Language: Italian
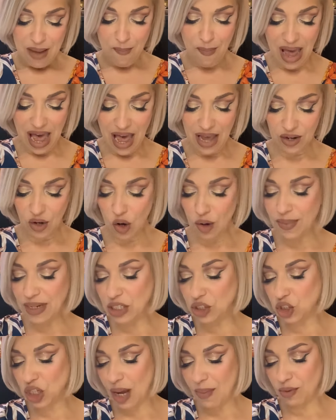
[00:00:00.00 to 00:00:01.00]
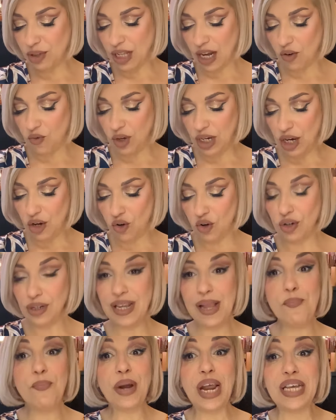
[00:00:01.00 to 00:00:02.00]
Ma cominciamo da quello con
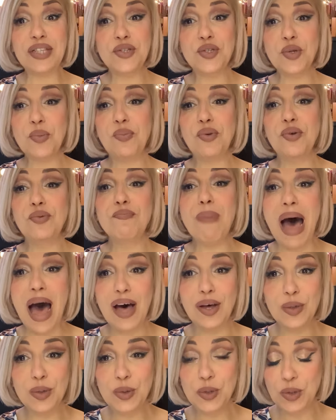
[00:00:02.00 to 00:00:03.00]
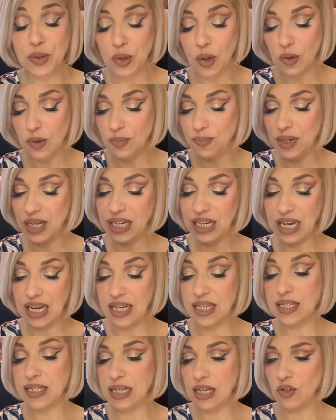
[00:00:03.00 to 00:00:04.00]
il prezzo più basso,
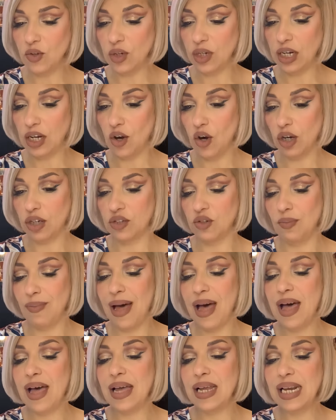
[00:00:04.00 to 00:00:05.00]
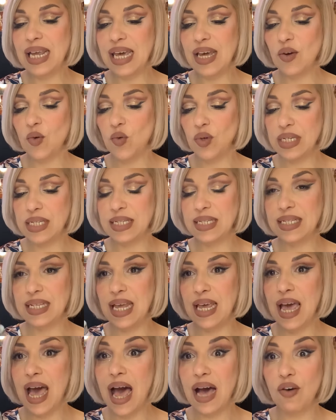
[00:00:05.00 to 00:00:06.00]
perché se non ricordo male,
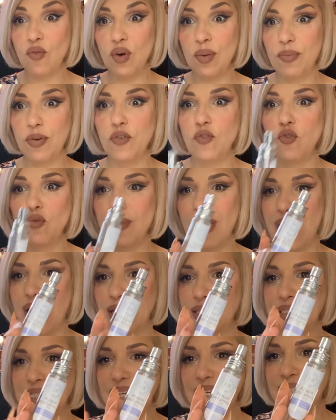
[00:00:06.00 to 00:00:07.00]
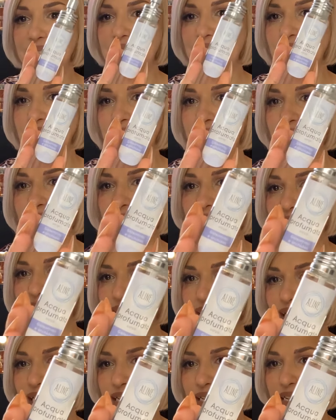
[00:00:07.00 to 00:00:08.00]
queste acque profumate di
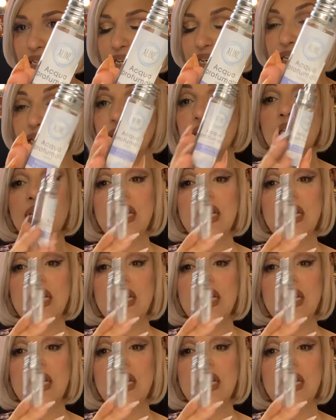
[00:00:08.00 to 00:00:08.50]
Alin